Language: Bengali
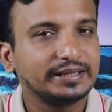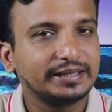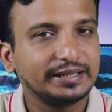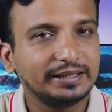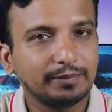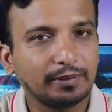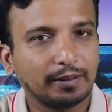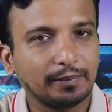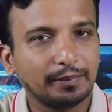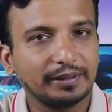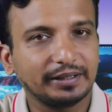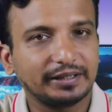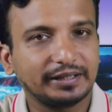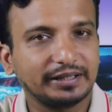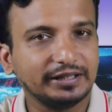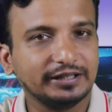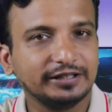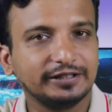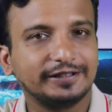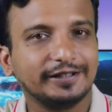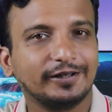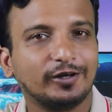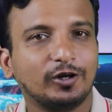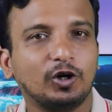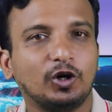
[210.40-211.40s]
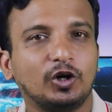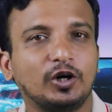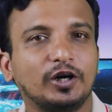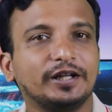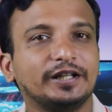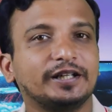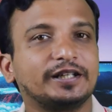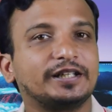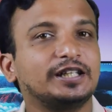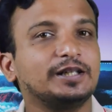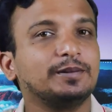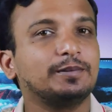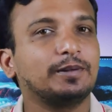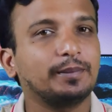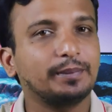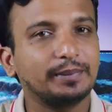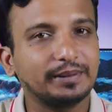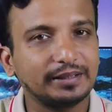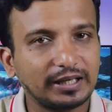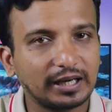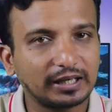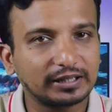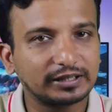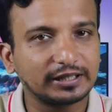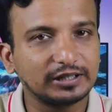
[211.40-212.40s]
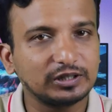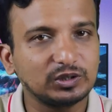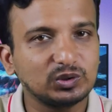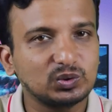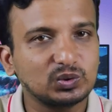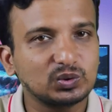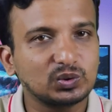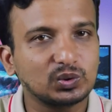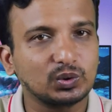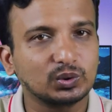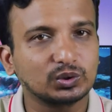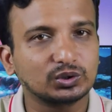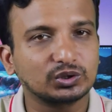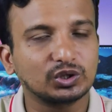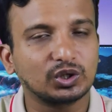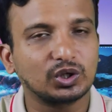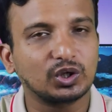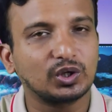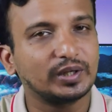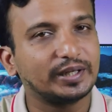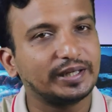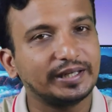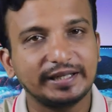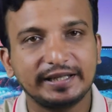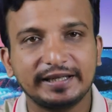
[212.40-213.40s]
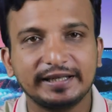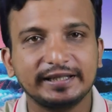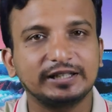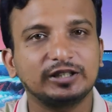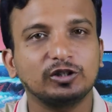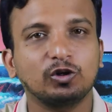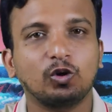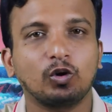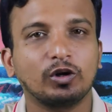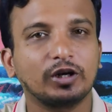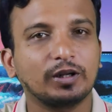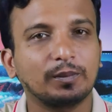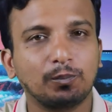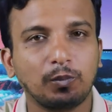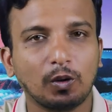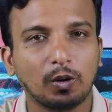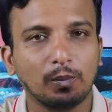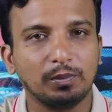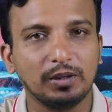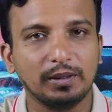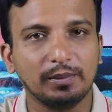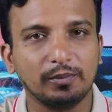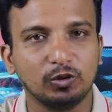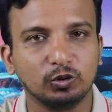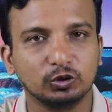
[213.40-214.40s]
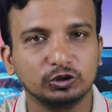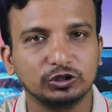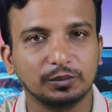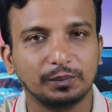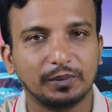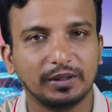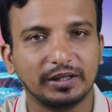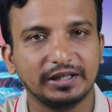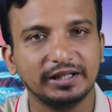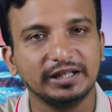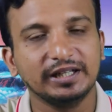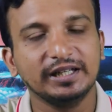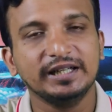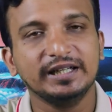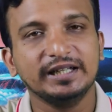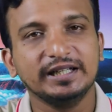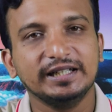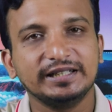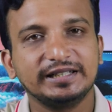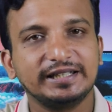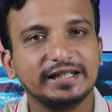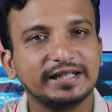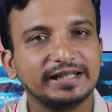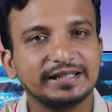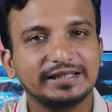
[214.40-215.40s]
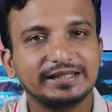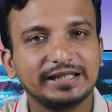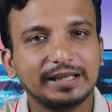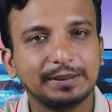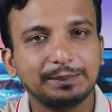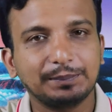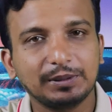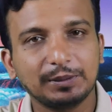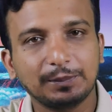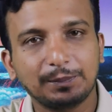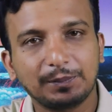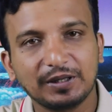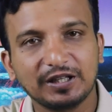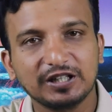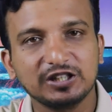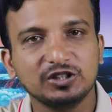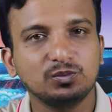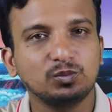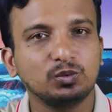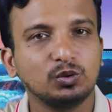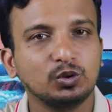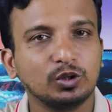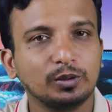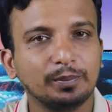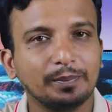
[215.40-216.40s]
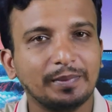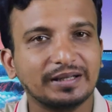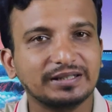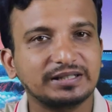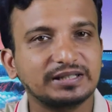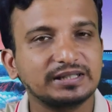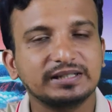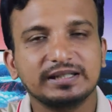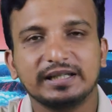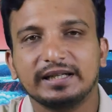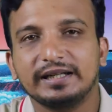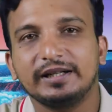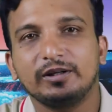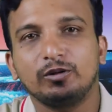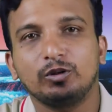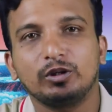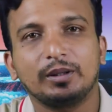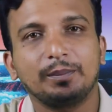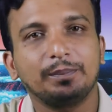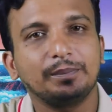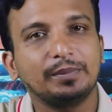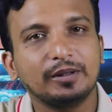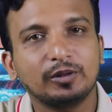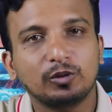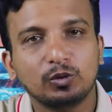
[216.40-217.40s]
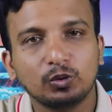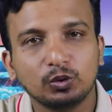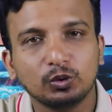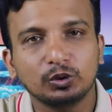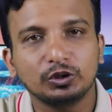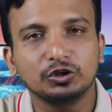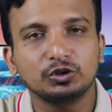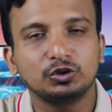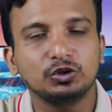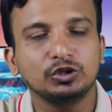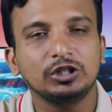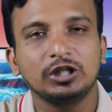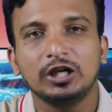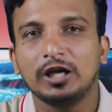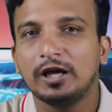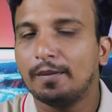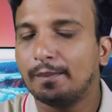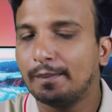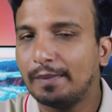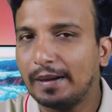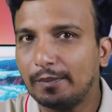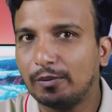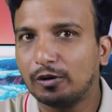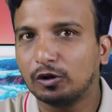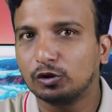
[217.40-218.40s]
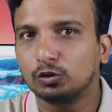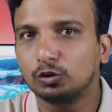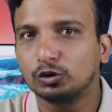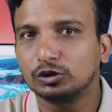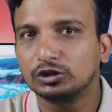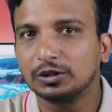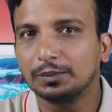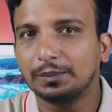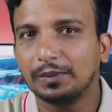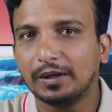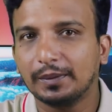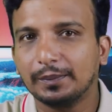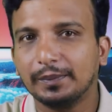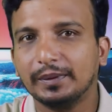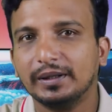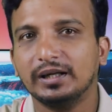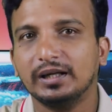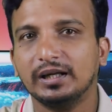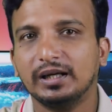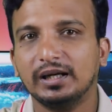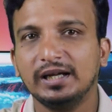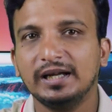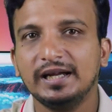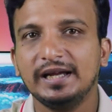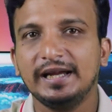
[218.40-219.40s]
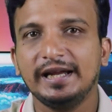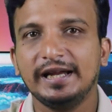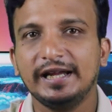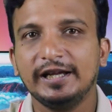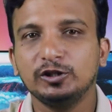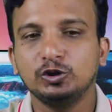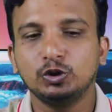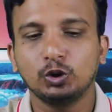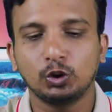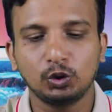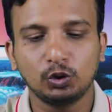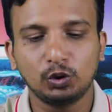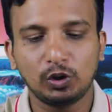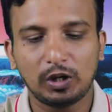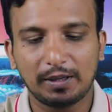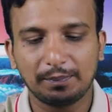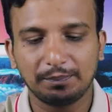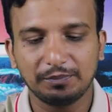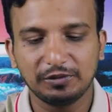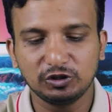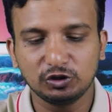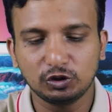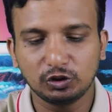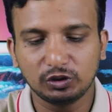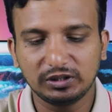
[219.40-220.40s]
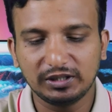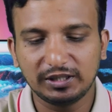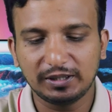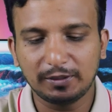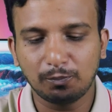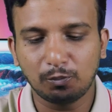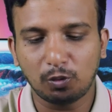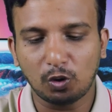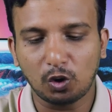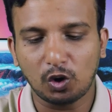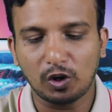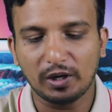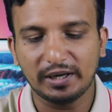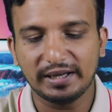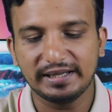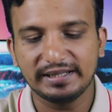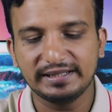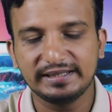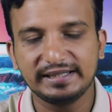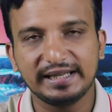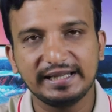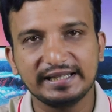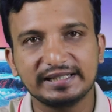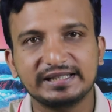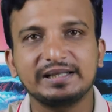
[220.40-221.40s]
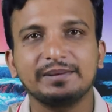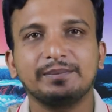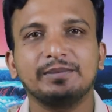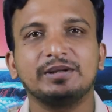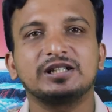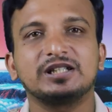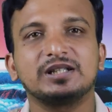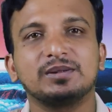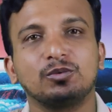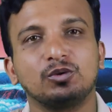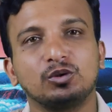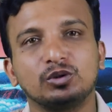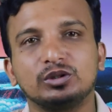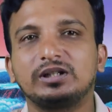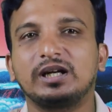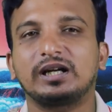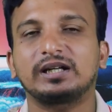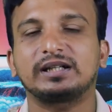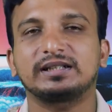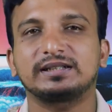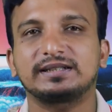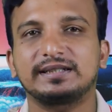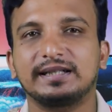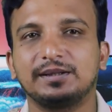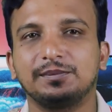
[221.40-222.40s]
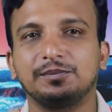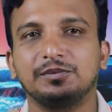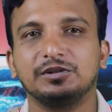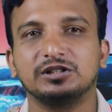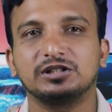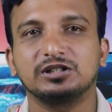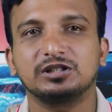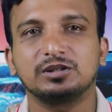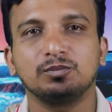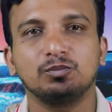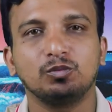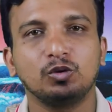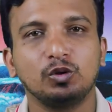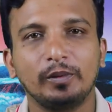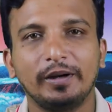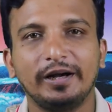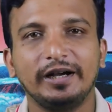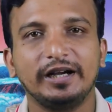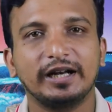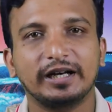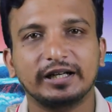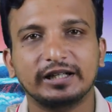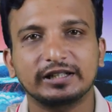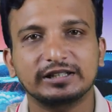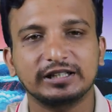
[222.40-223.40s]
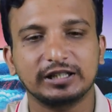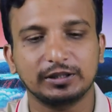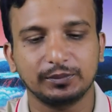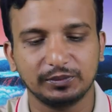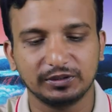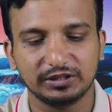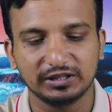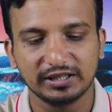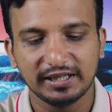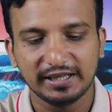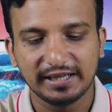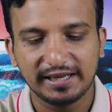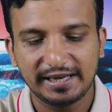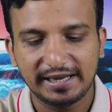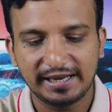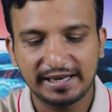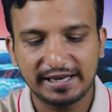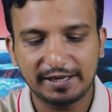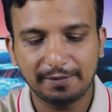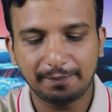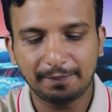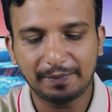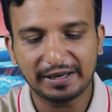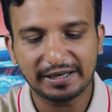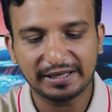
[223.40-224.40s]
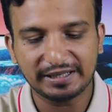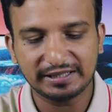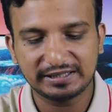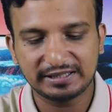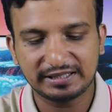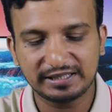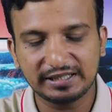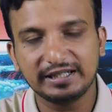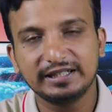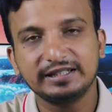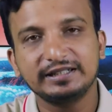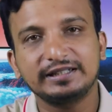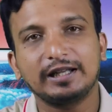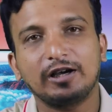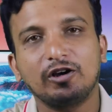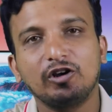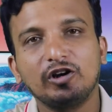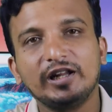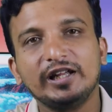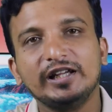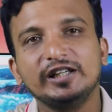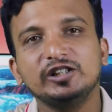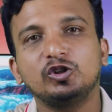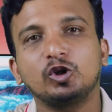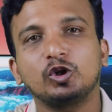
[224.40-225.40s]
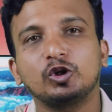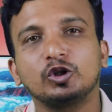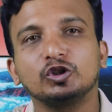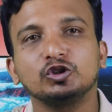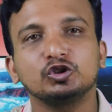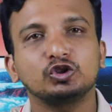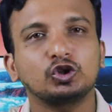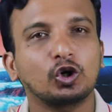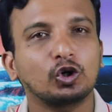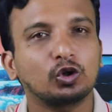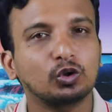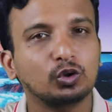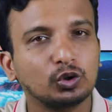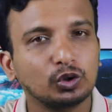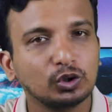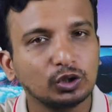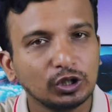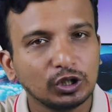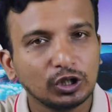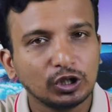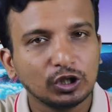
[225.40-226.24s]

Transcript: কিভাবে কিনতে হয় কিভাবে ডাটা ইউজ করতে হয় এক্ষেত্রে অনেক প্রবলেম হতে পারে সেক্ষেত্রে আপনি ফেসবুক মেসেঞ্জার এগুলো কোনো কিছুই ব্যবহার করতে পারবেন না এই জন্য আপনি যদি ভয়েস এস এম এস এবং ডাটা সার্ভিস মোবাইল ডাটা সার্ভিস এই প্যাকেজটি নেন তাহলে এই ধরনের সকল